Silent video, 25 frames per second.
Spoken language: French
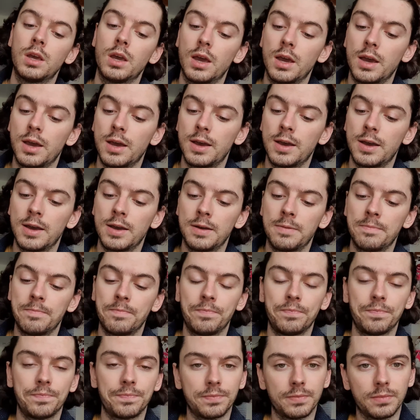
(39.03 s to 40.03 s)

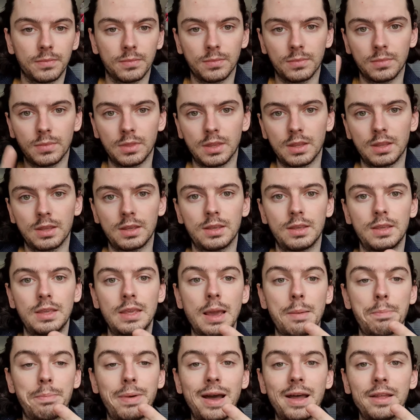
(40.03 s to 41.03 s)
euh, il
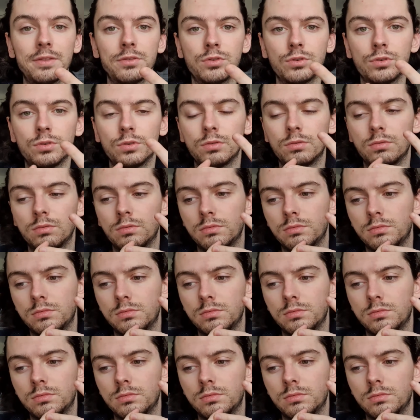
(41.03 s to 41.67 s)
n'y a pas de